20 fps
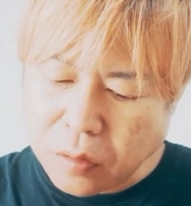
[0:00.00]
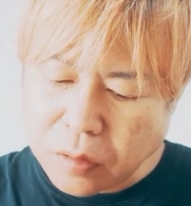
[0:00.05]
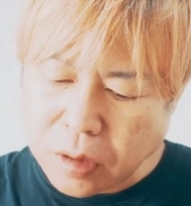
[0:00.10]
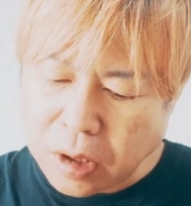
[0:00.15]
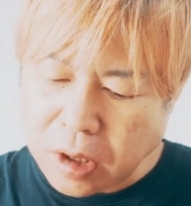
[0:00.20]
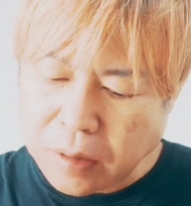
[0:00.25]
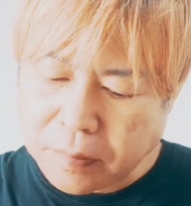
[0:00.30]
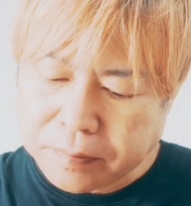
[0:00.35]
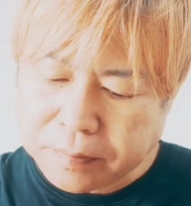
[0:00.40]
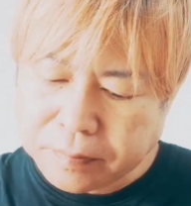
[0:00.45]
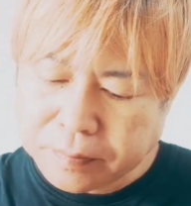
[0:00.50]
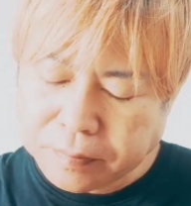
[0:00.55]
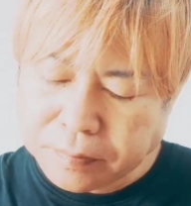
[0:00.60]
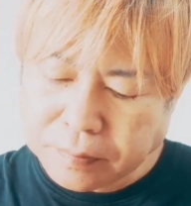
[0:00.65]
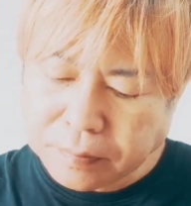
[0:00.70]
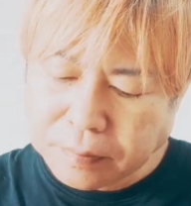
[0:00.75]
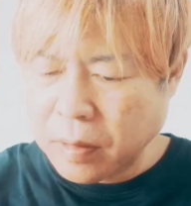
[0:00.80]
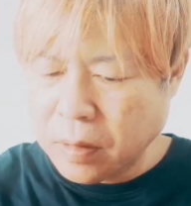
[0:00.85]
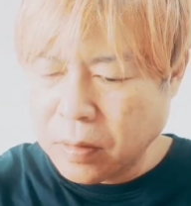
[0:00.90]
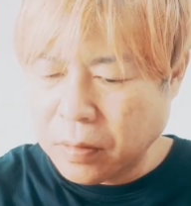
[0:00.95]
後に
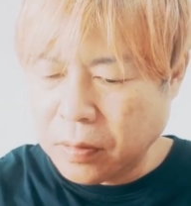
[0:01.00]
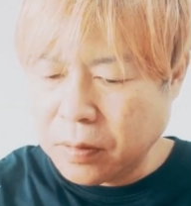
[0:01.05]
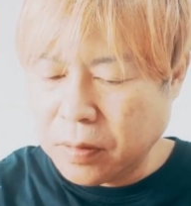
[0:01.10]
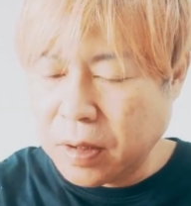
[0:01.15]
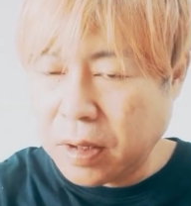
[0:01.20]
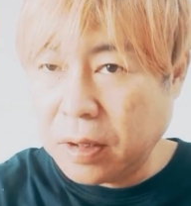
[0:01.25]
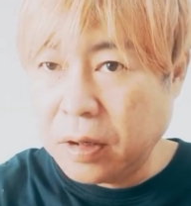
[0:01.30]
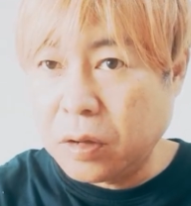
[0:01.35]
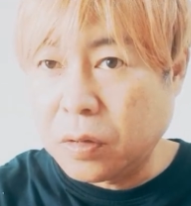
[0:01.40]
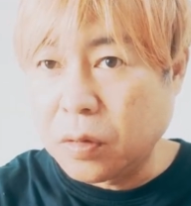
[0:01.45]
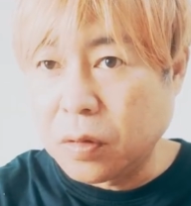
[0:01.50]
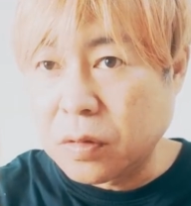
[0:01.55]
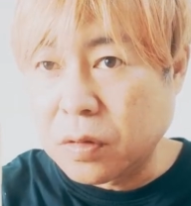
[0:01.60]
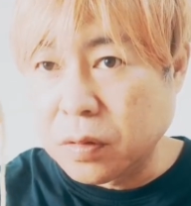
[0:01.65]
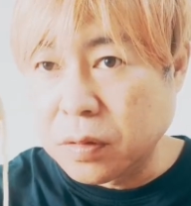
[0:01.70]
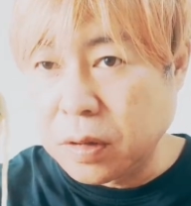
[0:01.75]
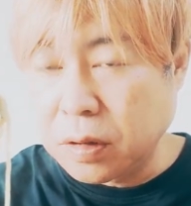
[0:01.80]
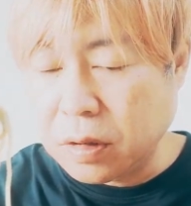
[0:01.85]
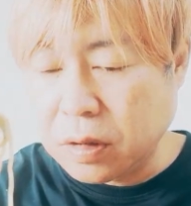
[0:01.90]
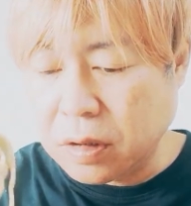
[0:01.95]
ネギと一
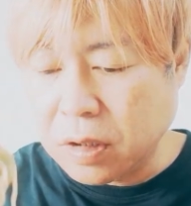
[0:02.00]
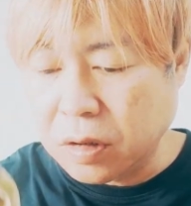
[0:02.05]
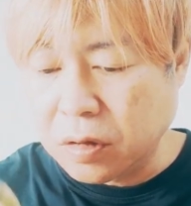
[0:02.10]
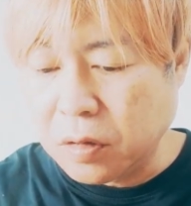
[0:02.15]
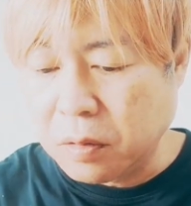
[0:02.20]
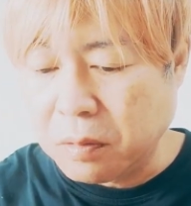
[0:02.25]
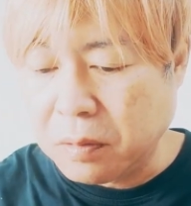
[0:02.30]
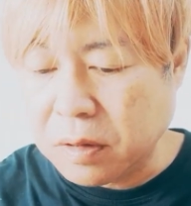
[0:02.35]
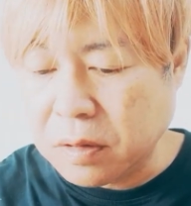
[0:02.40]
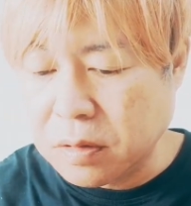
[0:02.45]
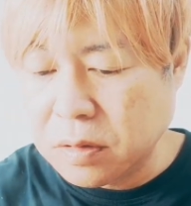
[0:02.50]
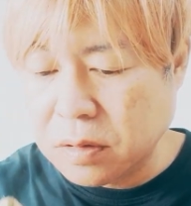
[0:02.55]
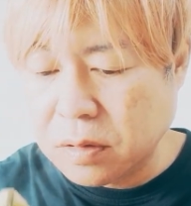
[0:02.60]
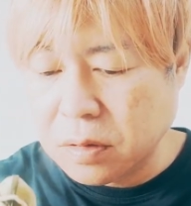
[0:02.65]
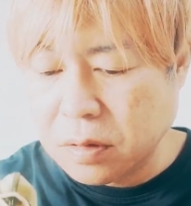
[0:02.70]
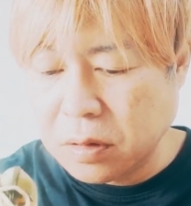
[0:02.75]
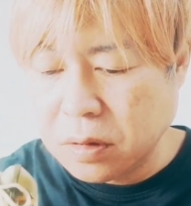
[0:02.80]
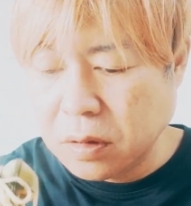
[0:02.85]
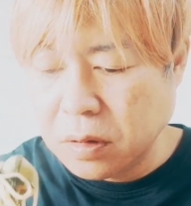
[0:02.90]
緒にいきたいと思います